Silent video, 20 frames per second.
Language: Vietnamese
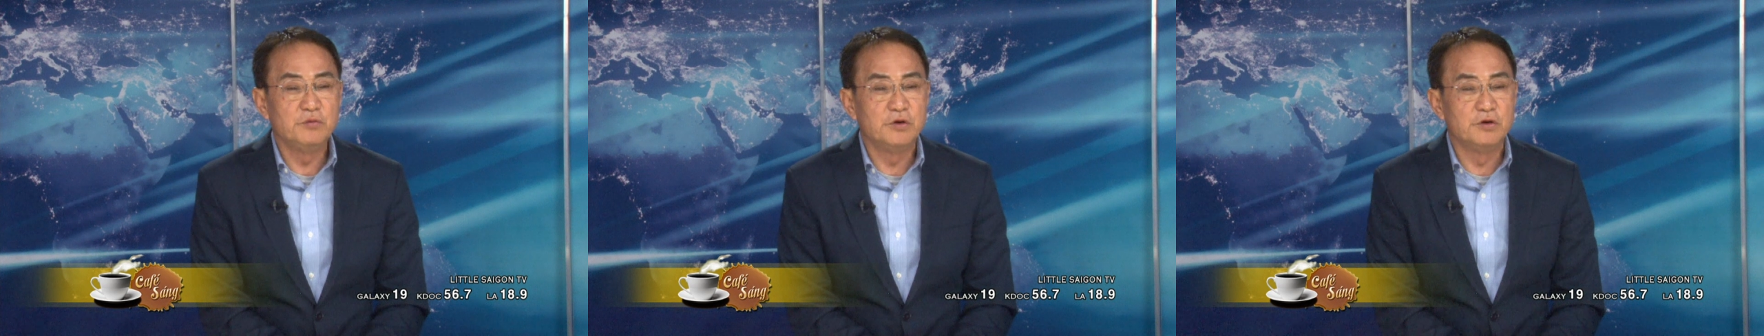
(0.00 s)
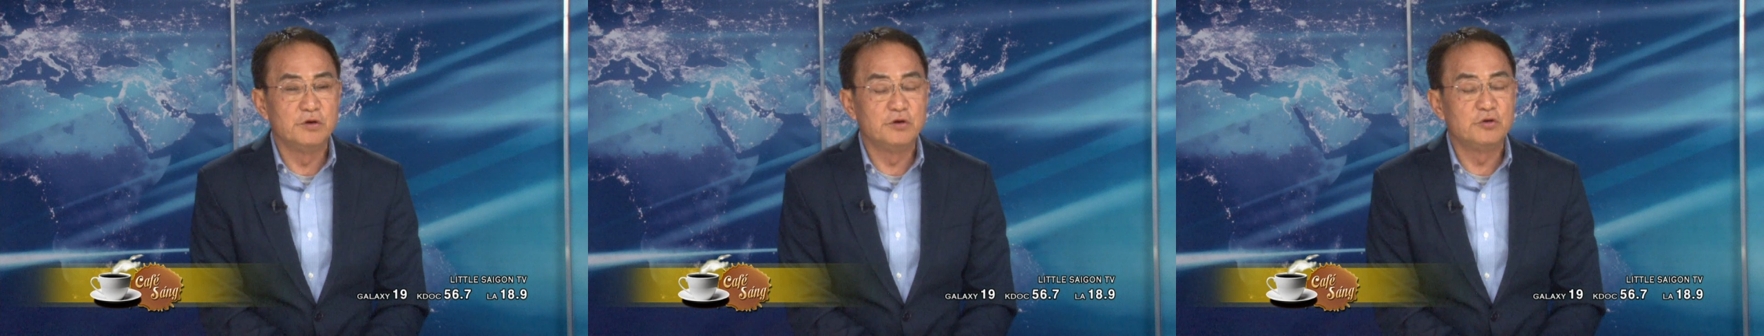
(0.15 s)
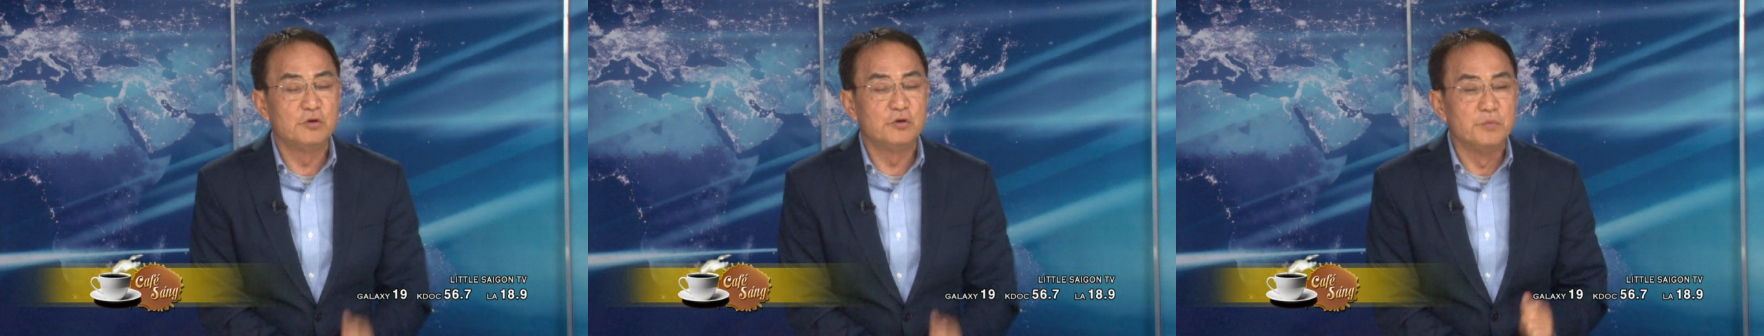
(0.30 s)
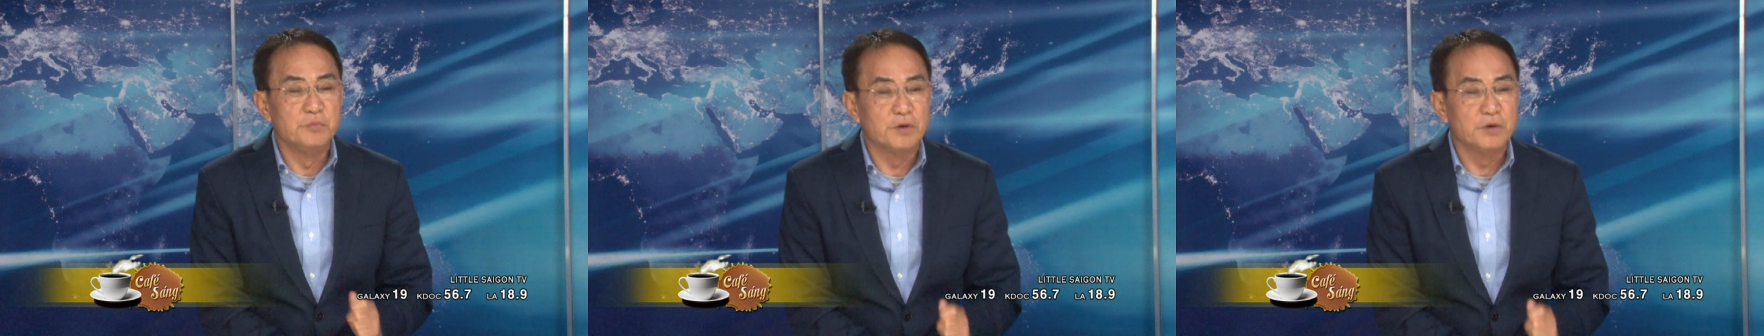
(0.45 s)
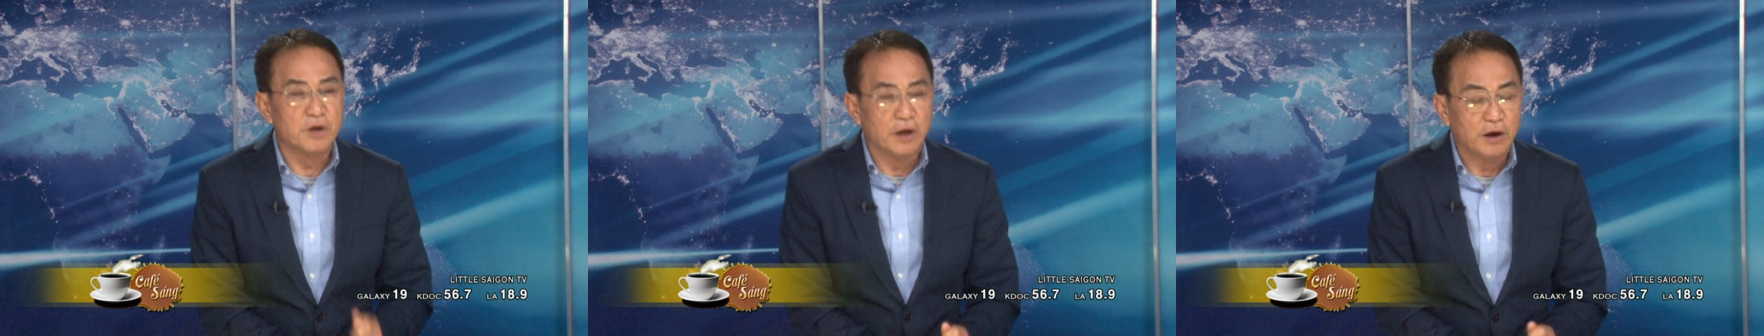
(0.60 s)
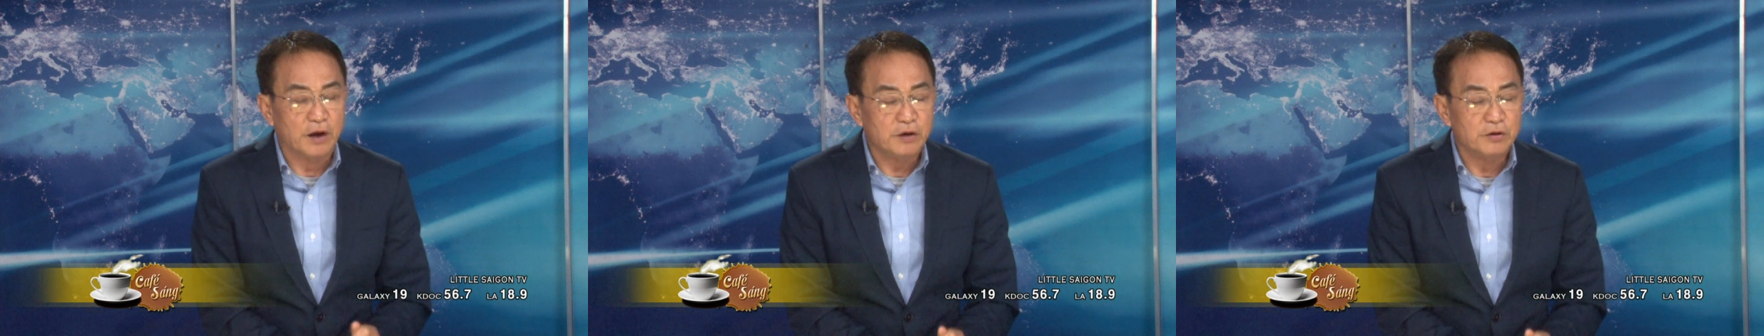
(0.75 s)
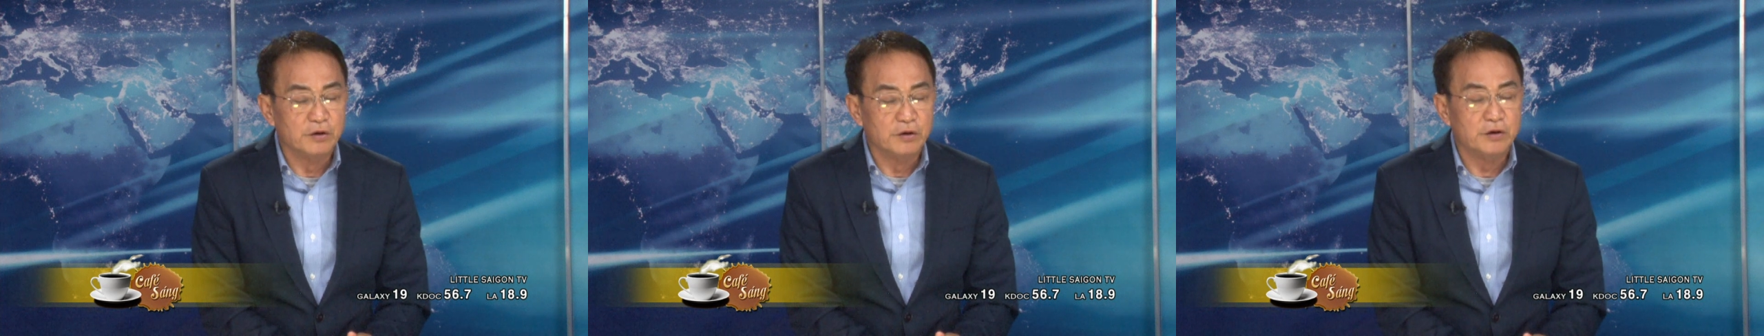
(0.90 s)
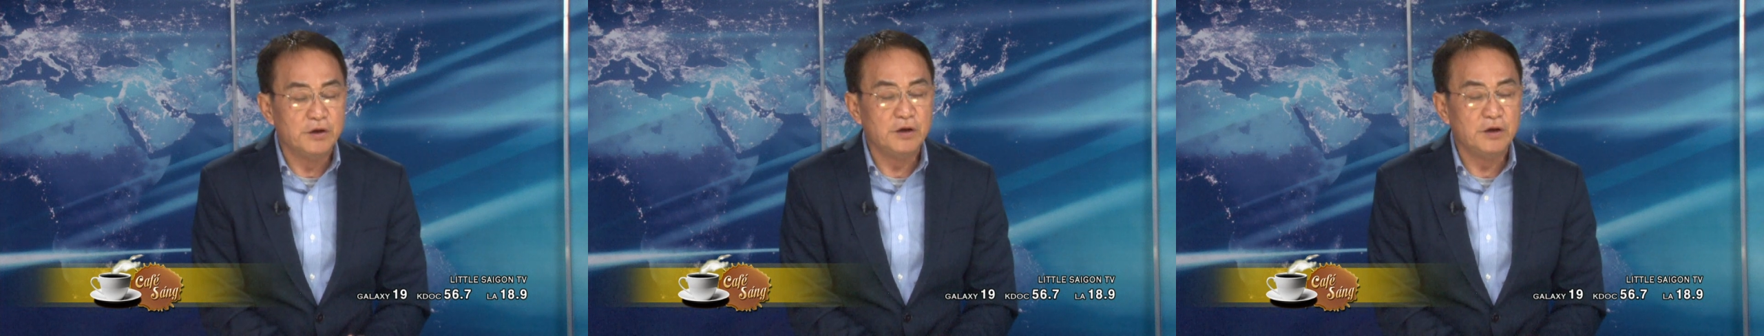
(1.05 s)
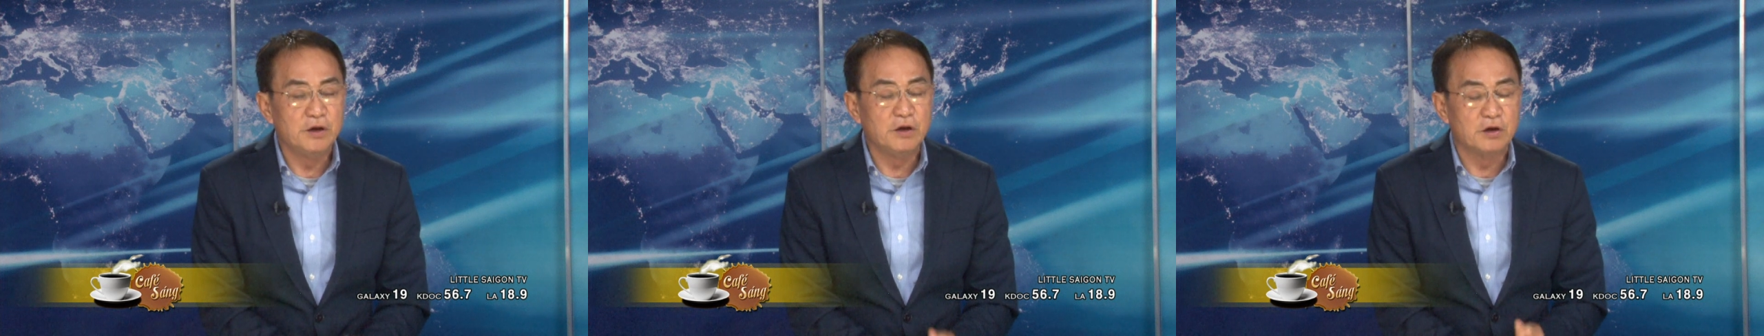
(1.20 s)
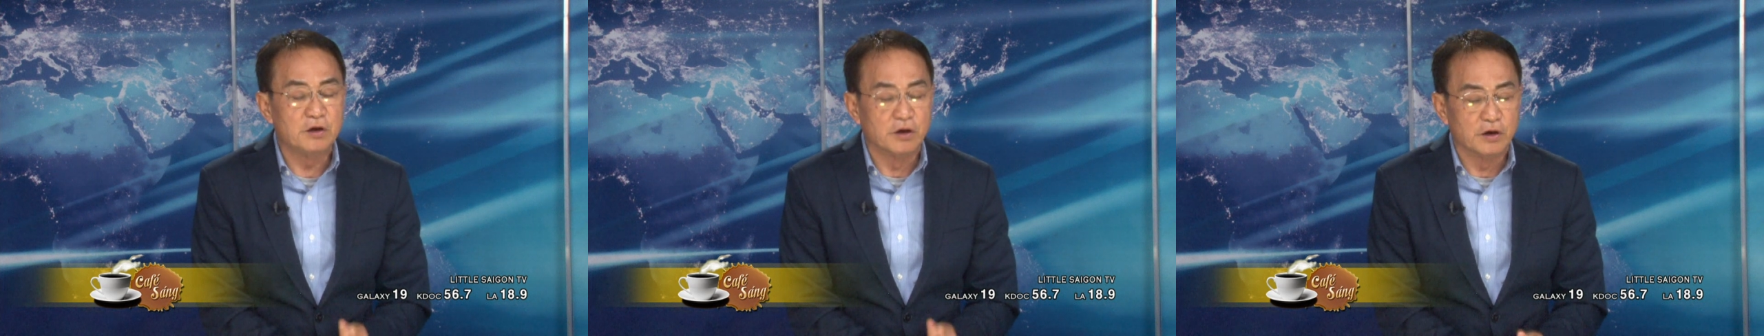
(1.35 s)
Donald Trump kể từ
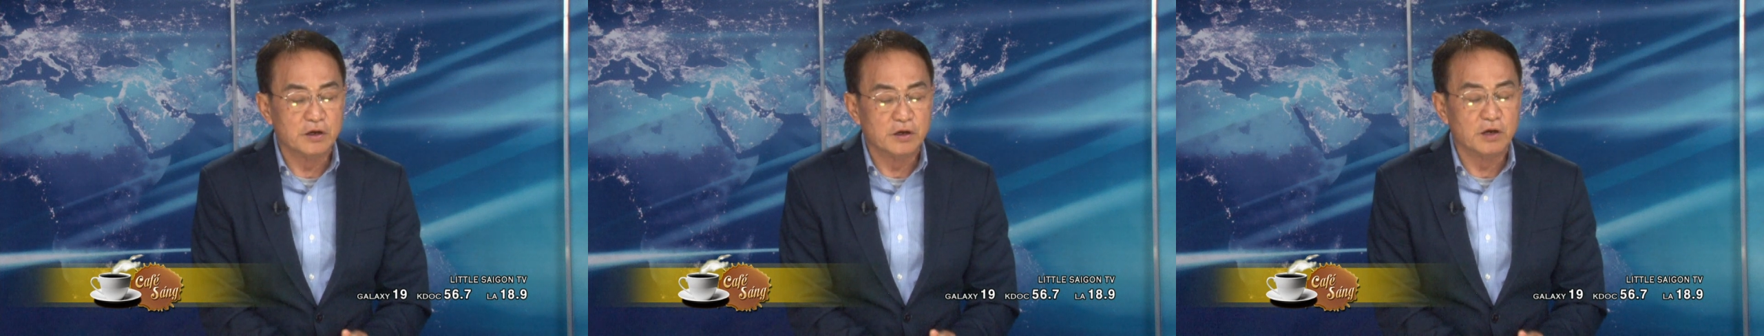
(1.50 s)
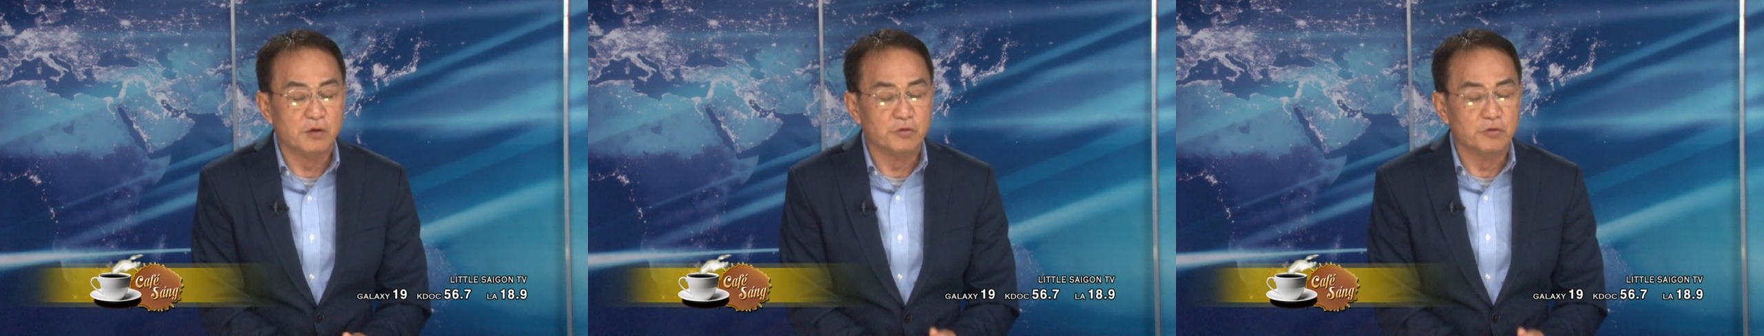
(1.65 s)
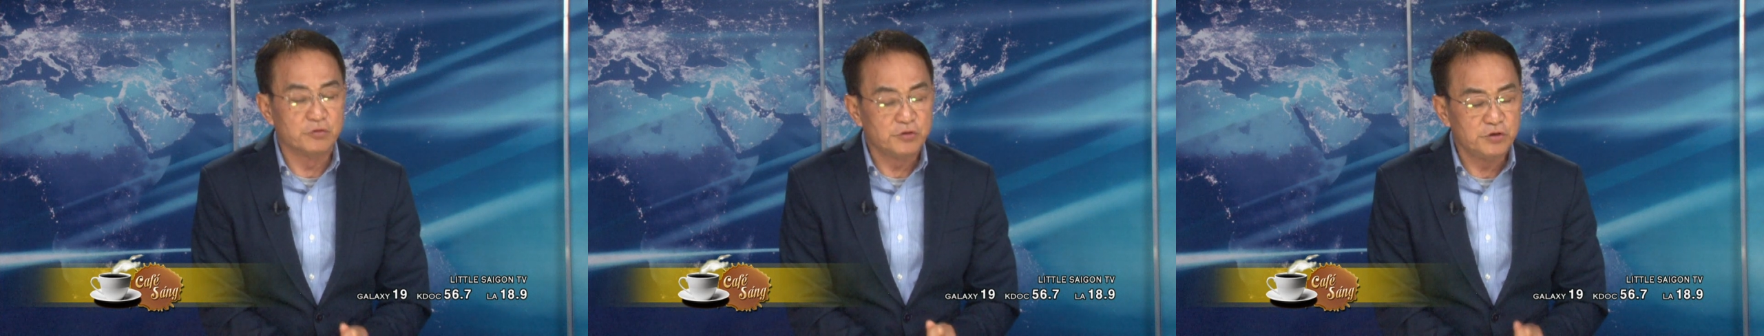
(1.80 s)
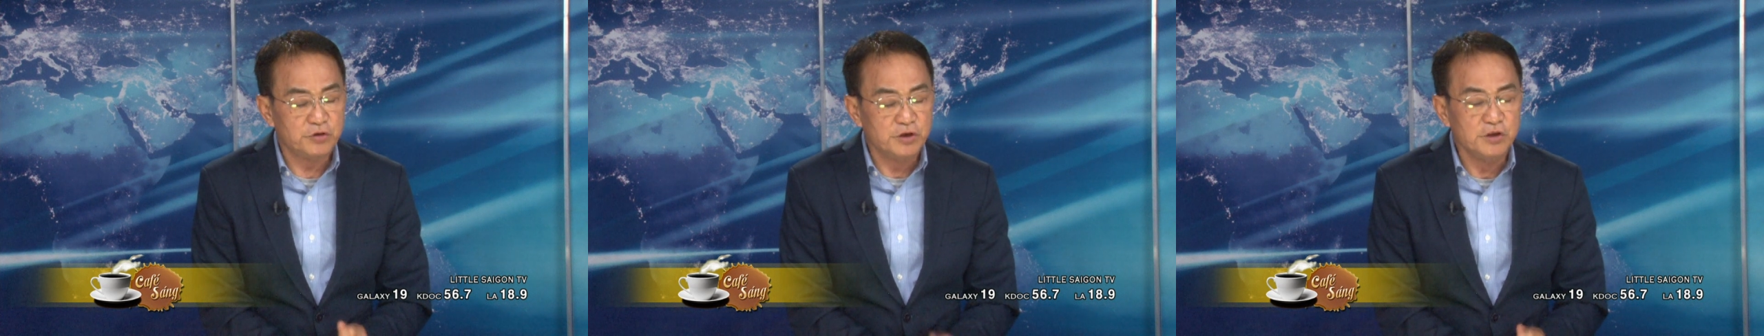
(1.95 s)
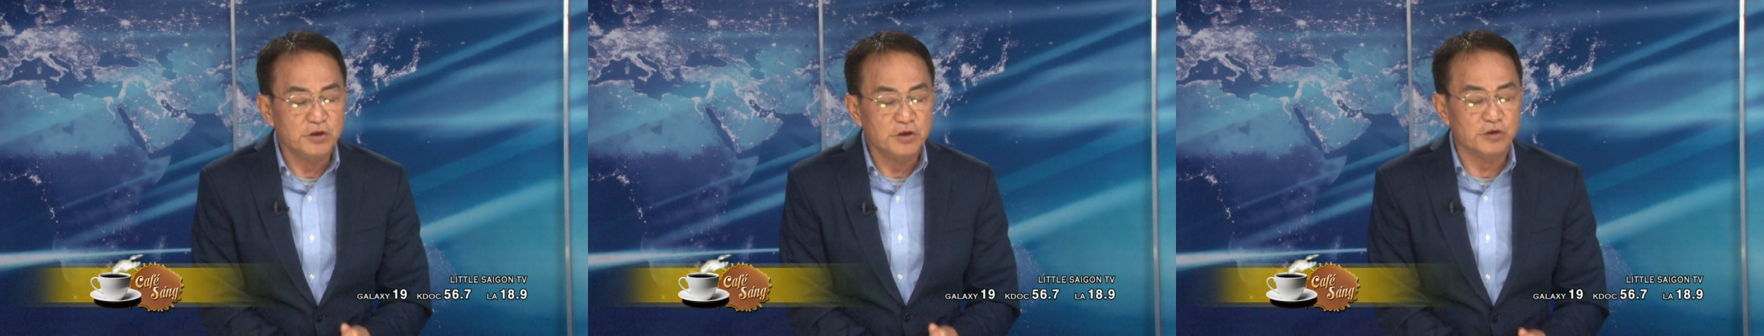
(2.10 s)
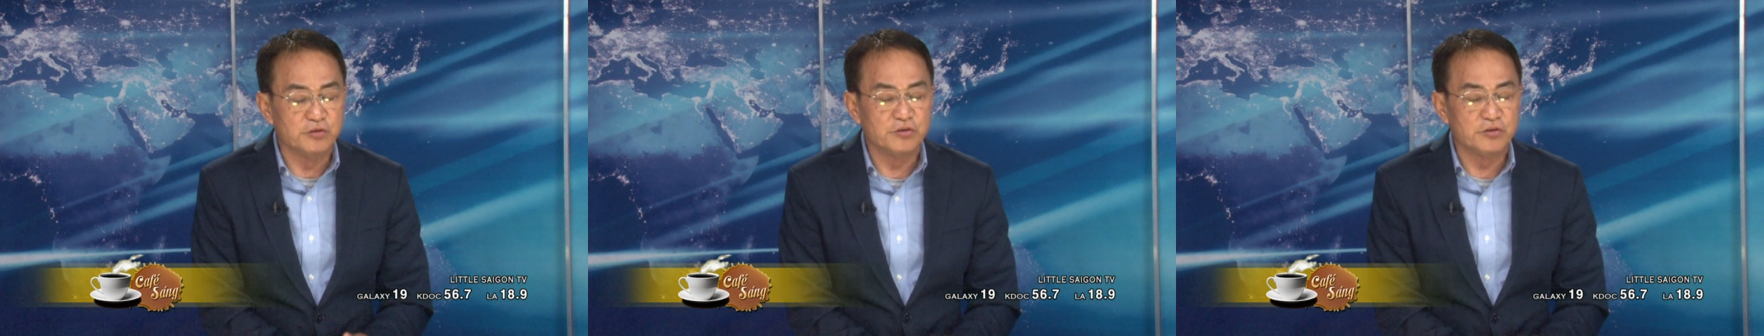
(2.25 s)
khi khởi đầu cho chiến dịch